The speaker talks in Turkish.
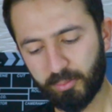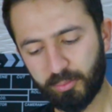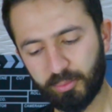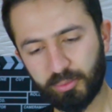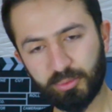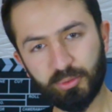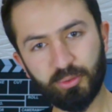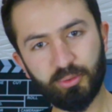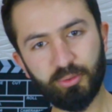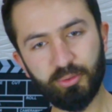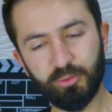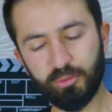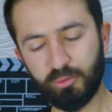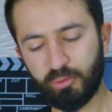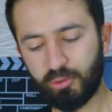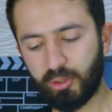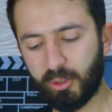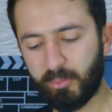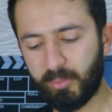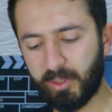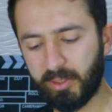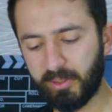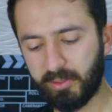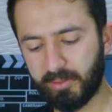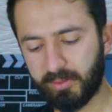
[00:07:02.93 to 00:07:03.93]
Bu
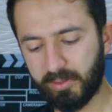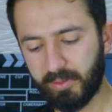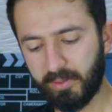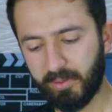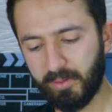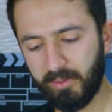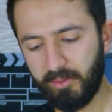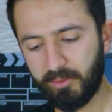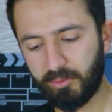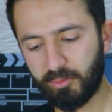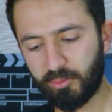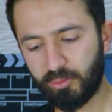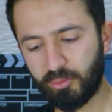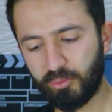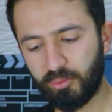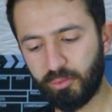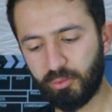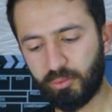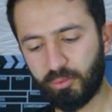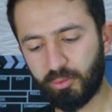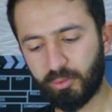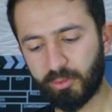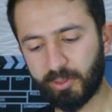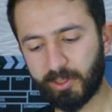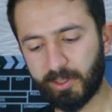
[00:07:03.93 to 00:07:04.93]
uygulamada da
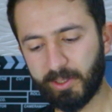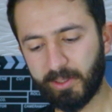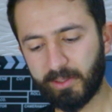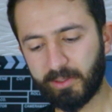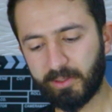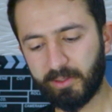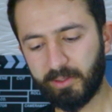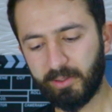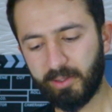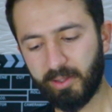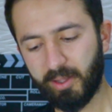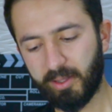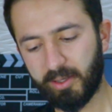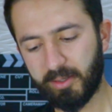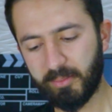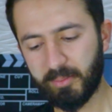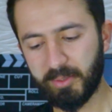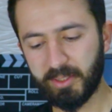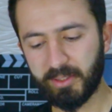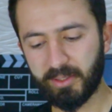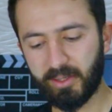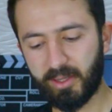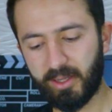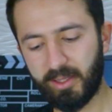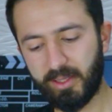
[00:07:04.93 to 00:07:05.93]
günlük olarak Hani
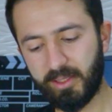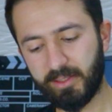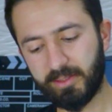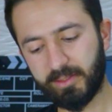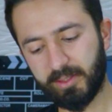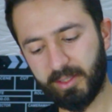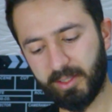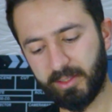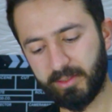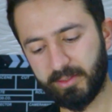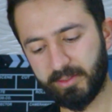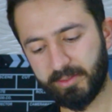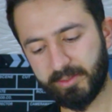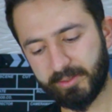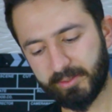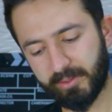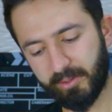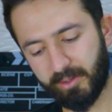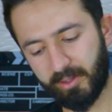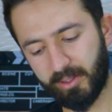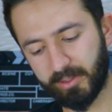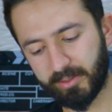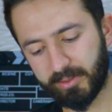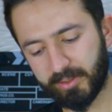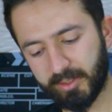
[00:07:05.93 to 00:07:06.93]
bir ayet hadis,
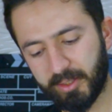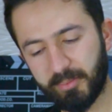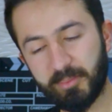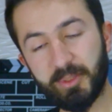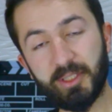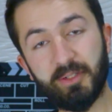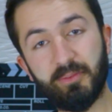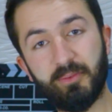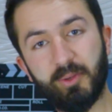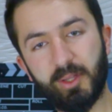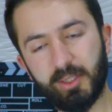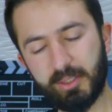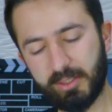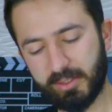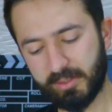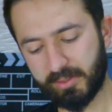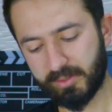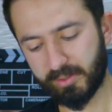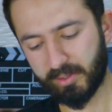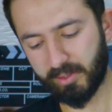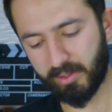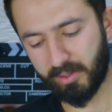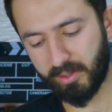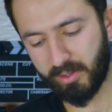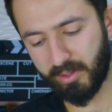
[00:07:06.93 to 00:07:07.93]
altına bir
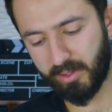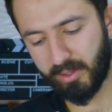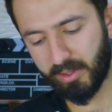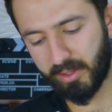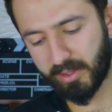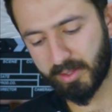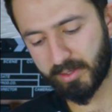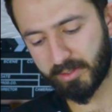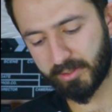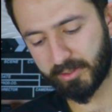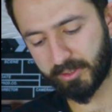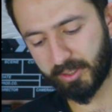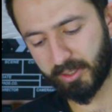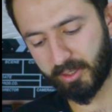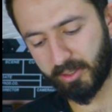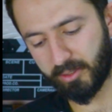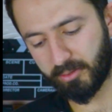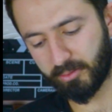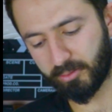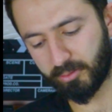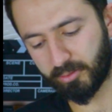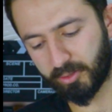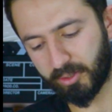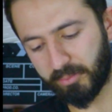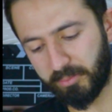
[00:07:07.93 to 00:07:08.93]
vecize
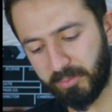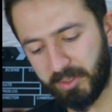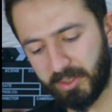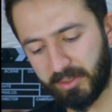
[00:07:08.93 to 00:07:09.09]
Risale-i Nur'dan.